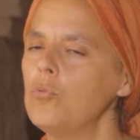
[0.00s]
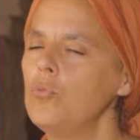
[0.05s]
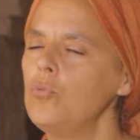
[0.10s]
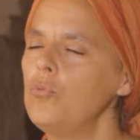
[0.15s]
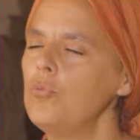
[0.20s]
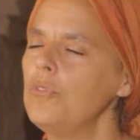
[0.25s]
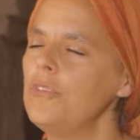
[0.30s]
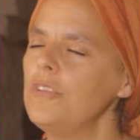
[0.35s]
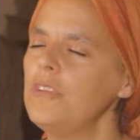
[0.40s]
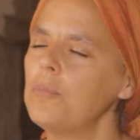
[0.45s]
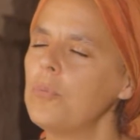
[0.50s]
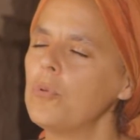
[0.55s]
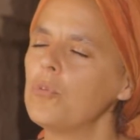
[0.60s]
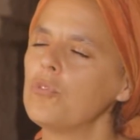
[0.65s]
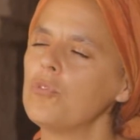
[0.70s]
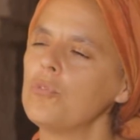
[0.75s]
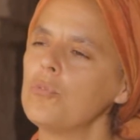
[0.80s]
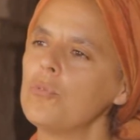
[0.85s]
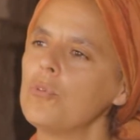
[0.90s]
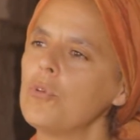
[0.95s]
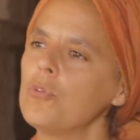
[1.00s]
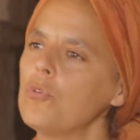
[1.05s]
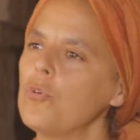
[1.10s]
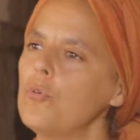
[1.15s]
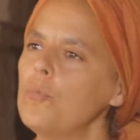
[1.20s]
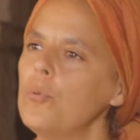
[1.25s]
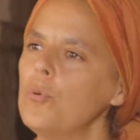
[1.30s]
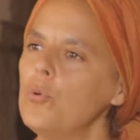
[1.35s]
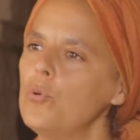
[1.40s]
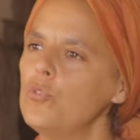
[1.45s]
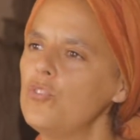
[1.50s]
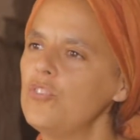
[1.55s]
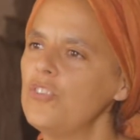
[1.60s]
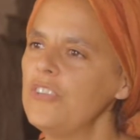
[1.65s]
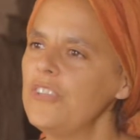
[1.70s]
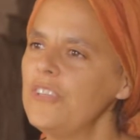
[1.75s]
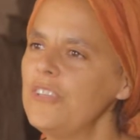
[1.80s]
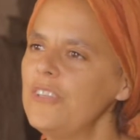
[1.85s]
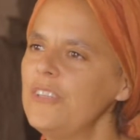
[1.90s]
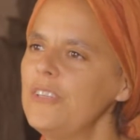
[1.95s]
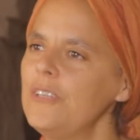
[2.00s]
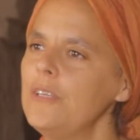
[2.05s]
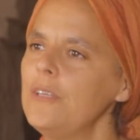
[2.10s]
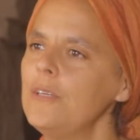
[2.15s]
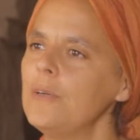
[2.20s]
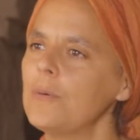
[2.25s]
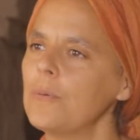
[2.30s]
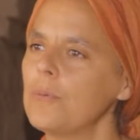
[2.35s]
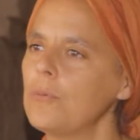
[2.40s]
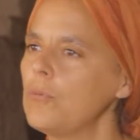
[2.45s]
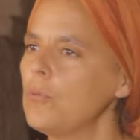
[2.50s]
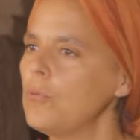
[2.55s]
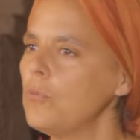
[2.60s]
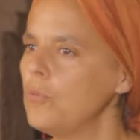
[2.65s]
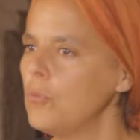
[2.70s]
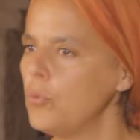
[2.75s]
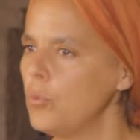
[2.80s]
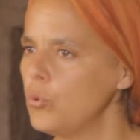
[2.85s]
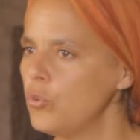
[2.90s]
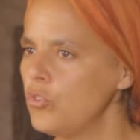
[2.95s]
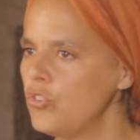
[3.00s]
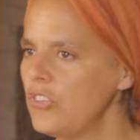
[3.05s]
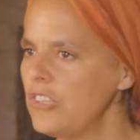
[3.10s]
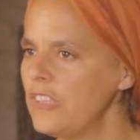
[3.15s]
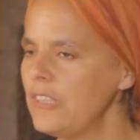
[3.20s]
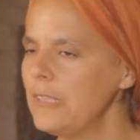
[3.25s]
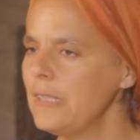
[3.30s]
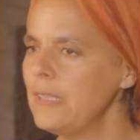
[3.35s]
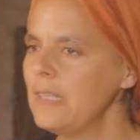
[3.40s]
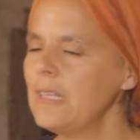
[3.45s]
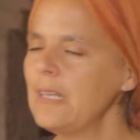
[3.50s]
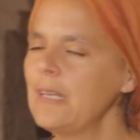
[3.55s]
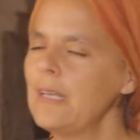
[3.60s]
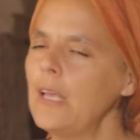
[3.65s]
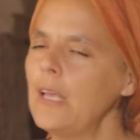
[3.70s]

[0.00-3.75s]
toute une dimension d'anthropologie, euh, sociologie.